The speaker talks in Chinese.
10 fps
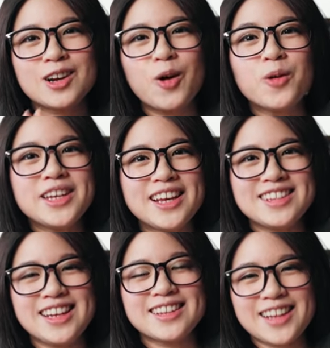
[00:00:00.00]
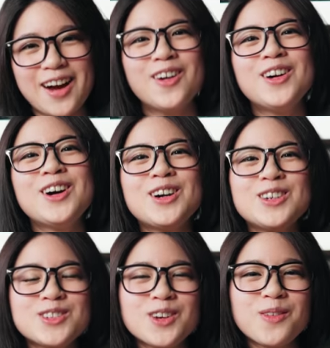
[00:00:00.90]
工业电脑，
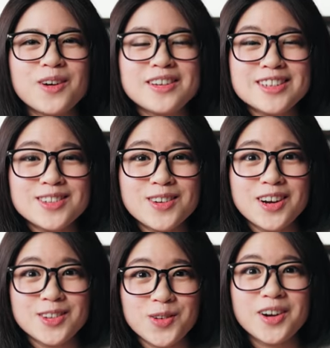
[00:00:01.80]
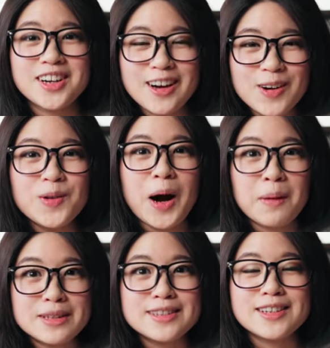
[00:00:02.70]
所以我那时候很多客户他
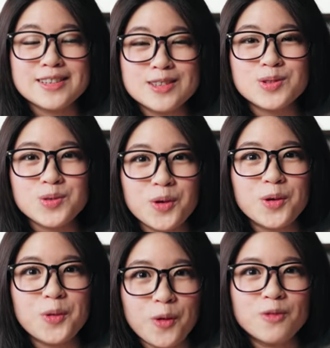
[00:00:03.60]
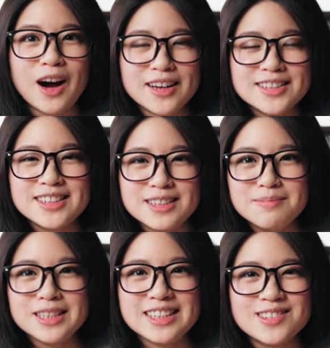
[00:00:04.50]
们真的是做国防机
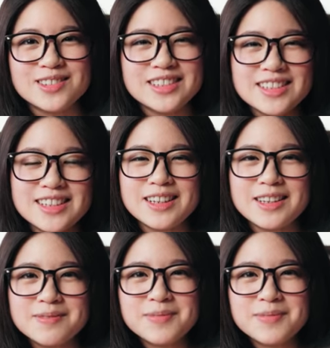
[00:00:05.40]
密，就是一些。